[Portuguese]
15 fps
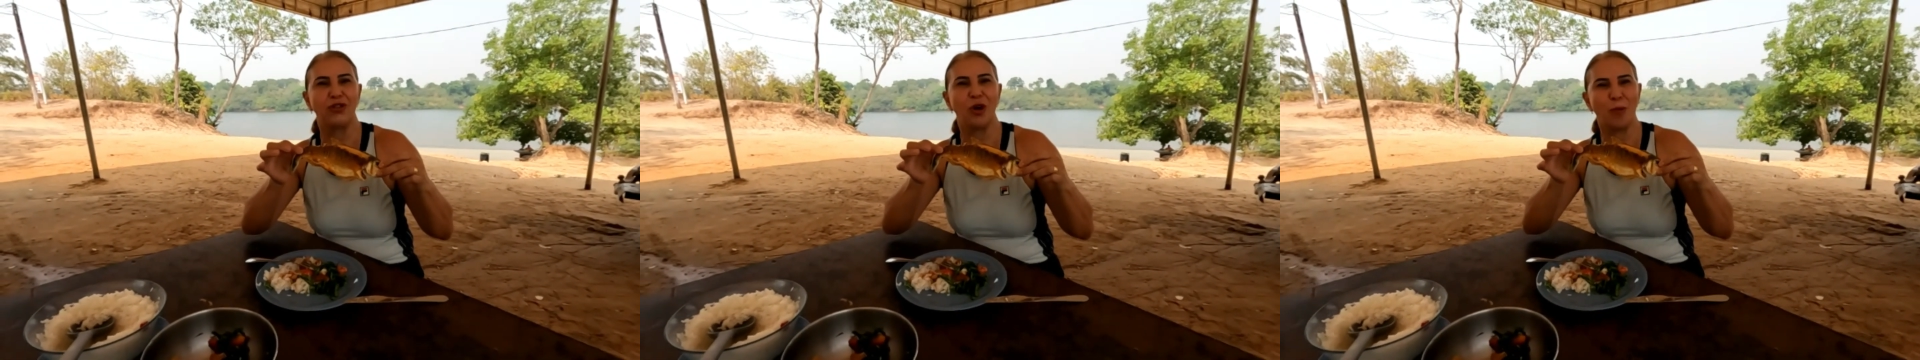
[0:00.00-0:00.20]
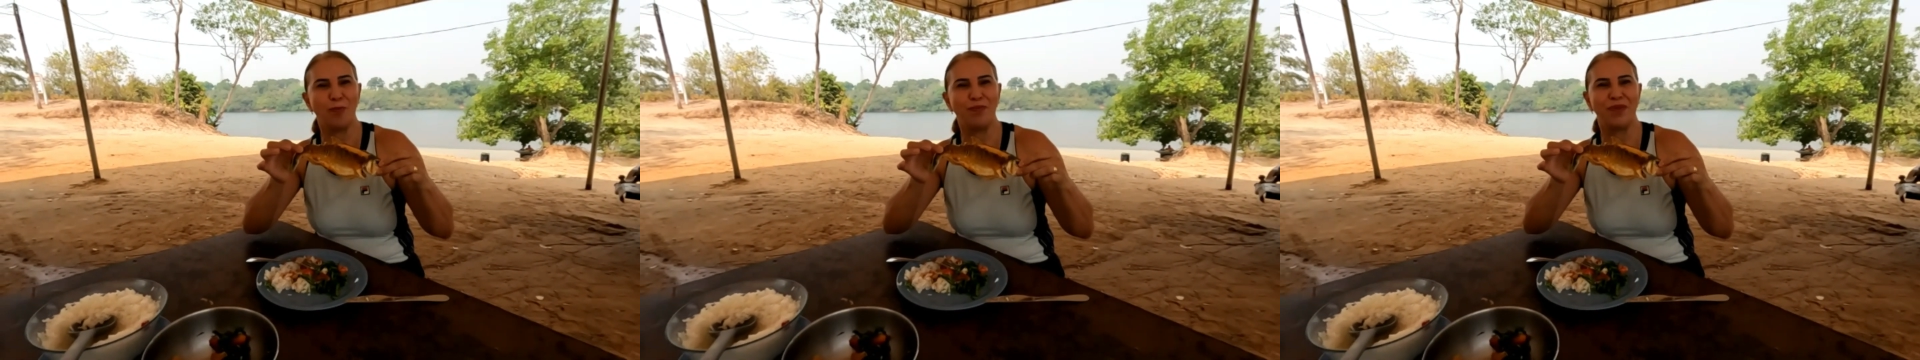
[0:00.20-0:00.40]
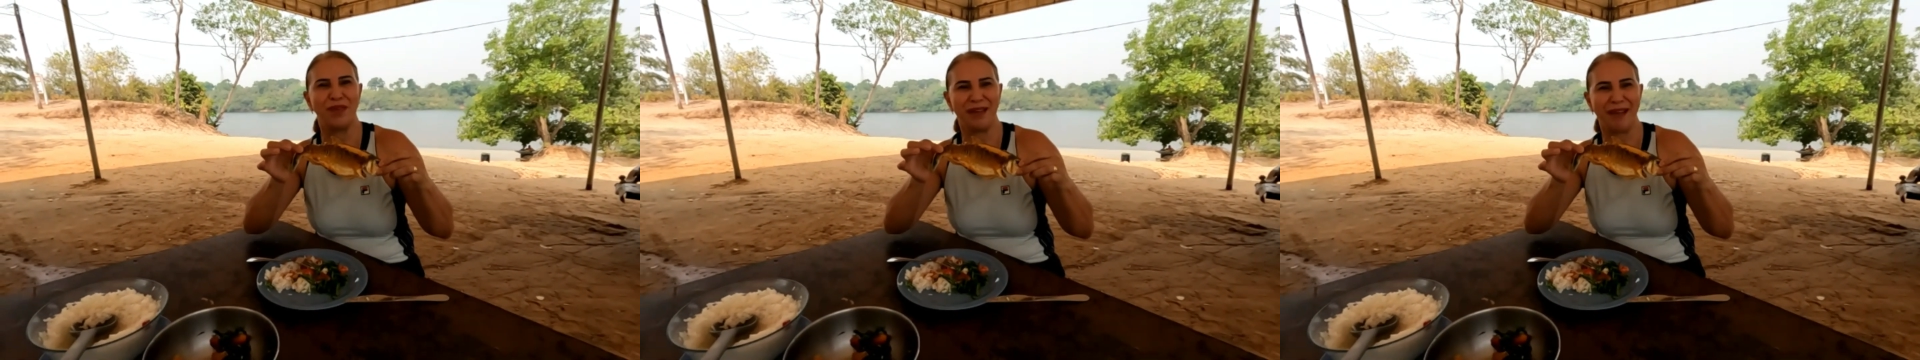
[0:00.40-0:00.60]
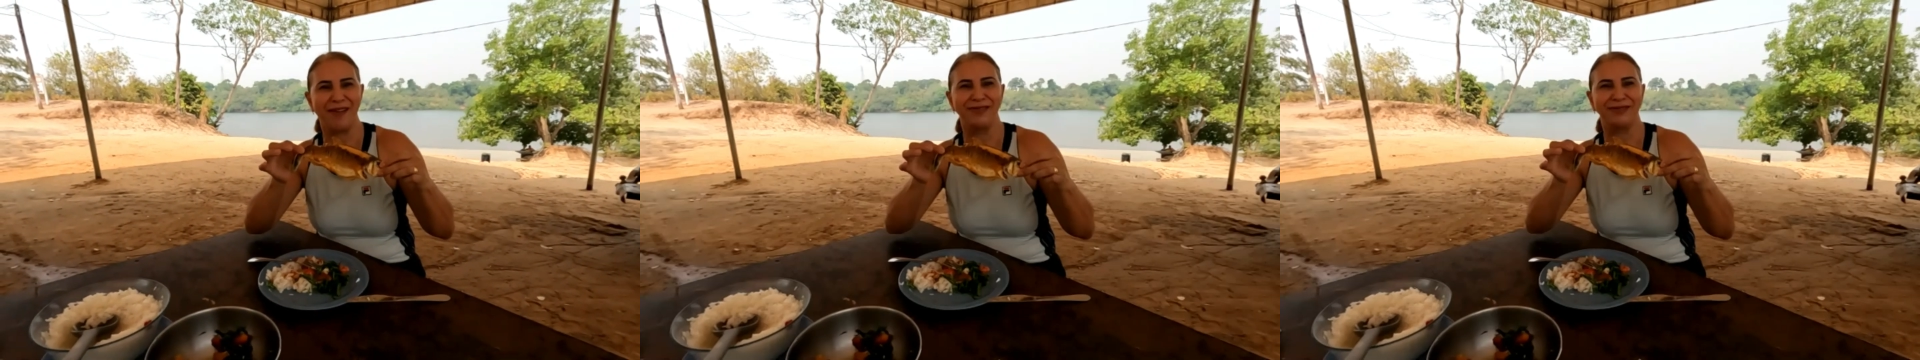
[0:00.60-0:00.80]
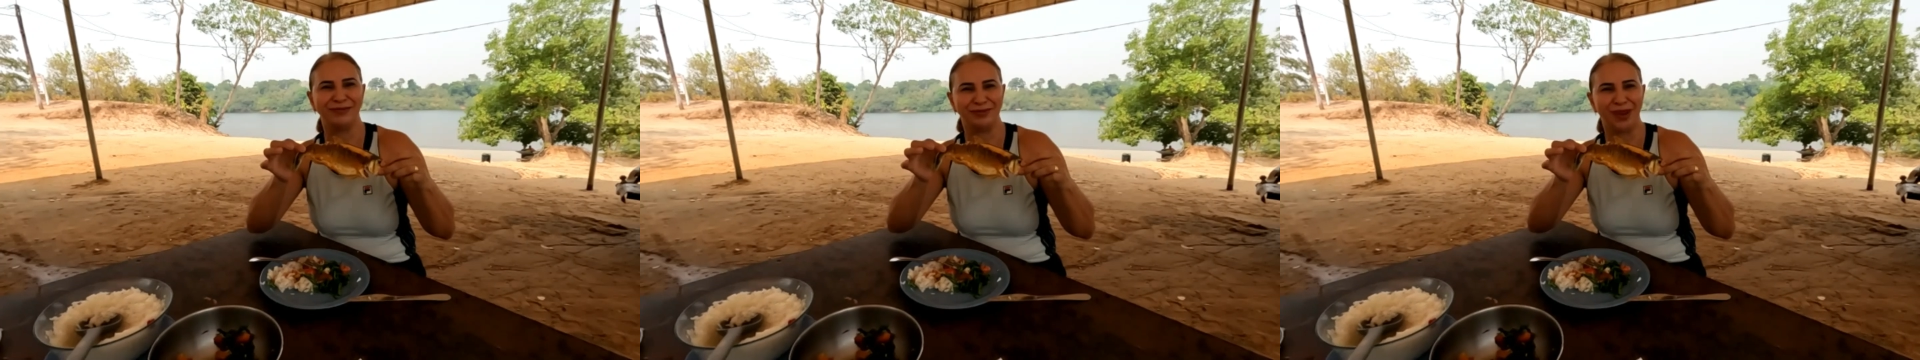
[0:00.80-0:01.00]
Top
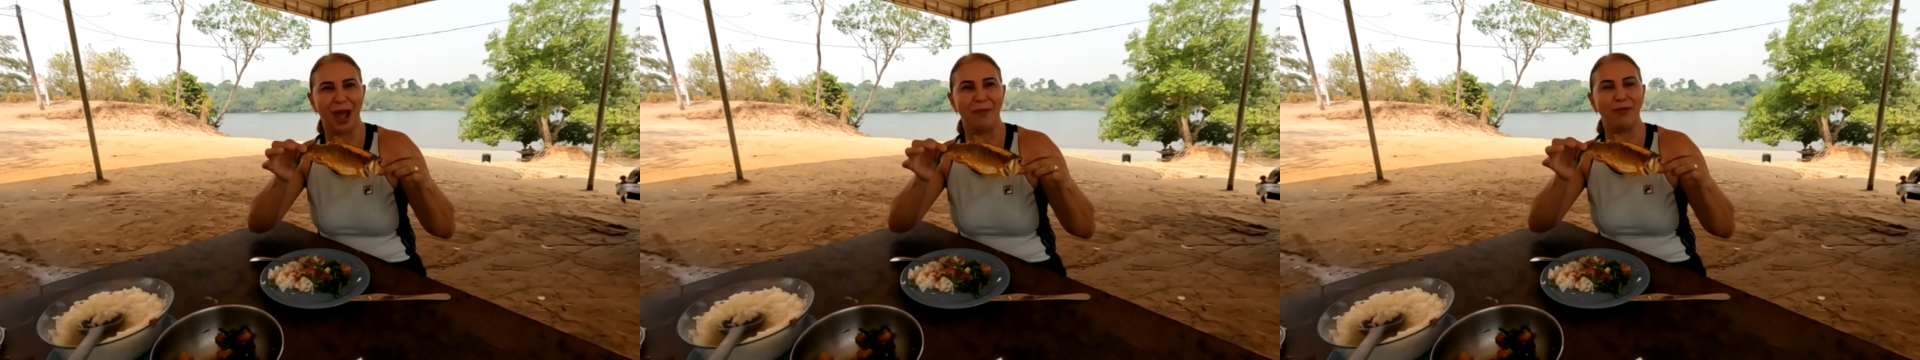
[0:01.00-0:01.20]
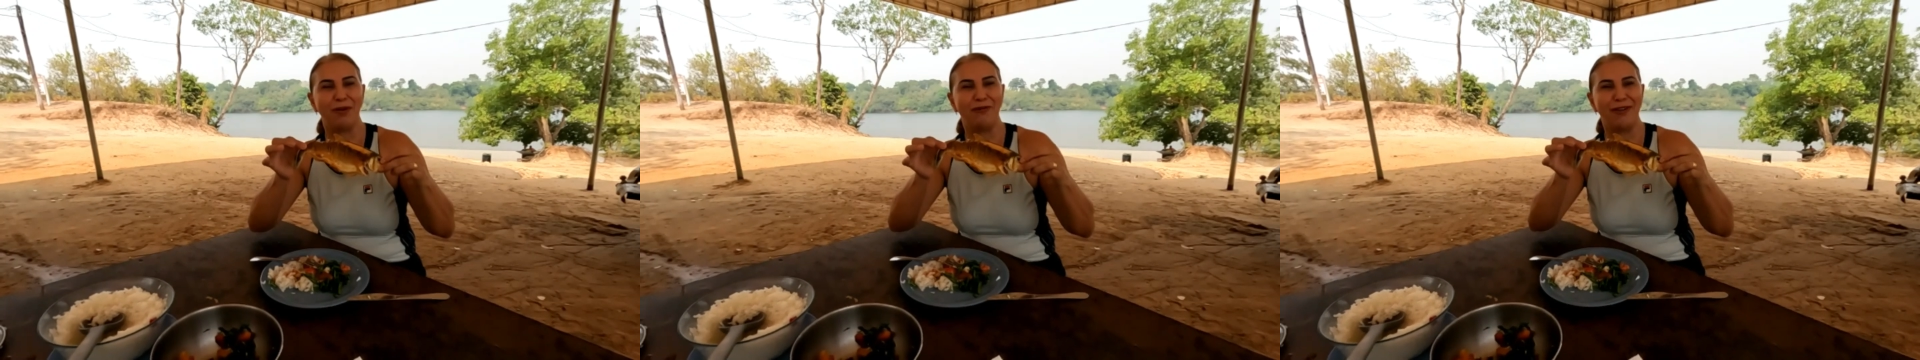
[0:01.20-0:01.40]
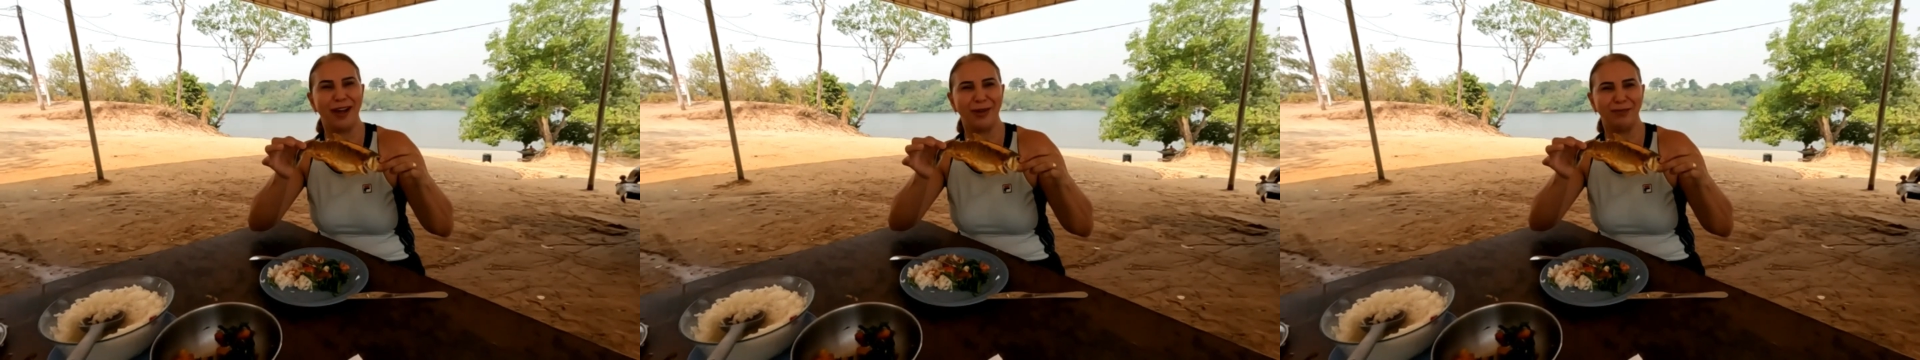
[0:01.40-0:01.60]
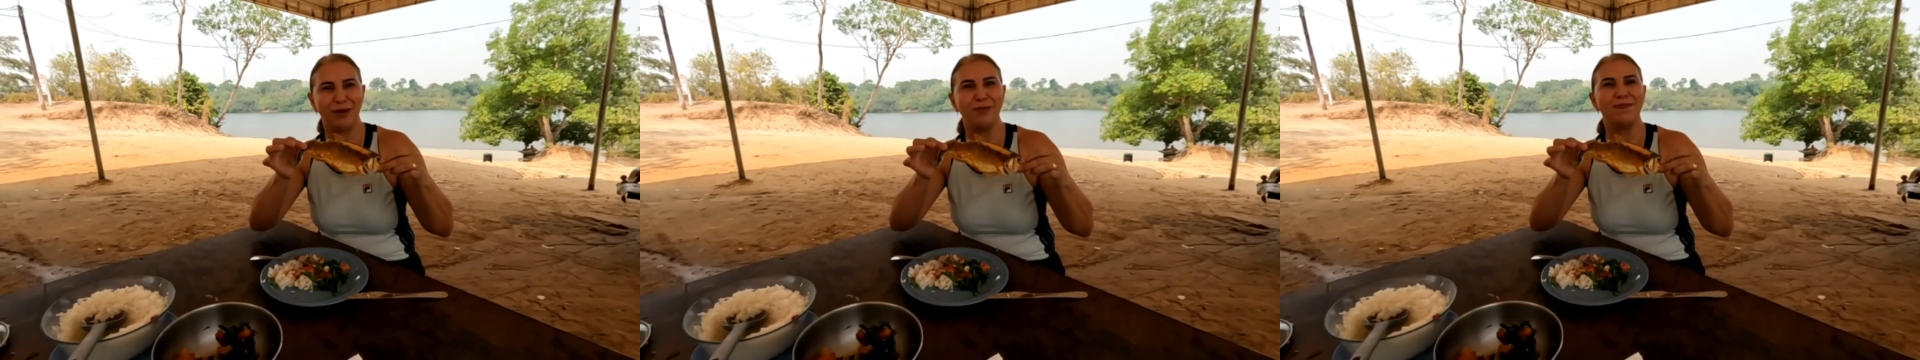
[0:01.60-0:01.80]
provar.